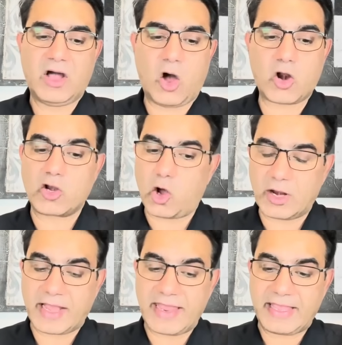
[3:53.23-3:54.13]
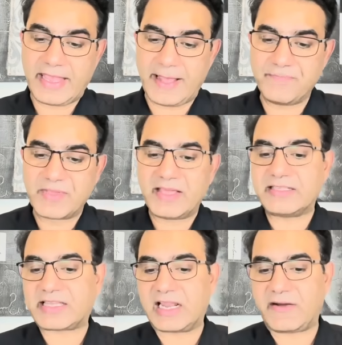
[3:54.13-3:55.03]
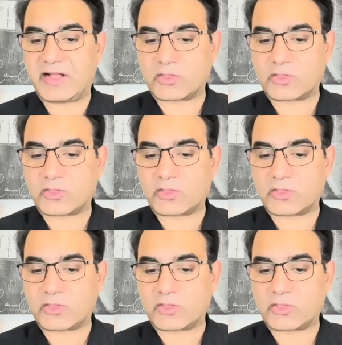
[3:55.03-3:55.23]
और नौ लगाई गई है इसके अलावा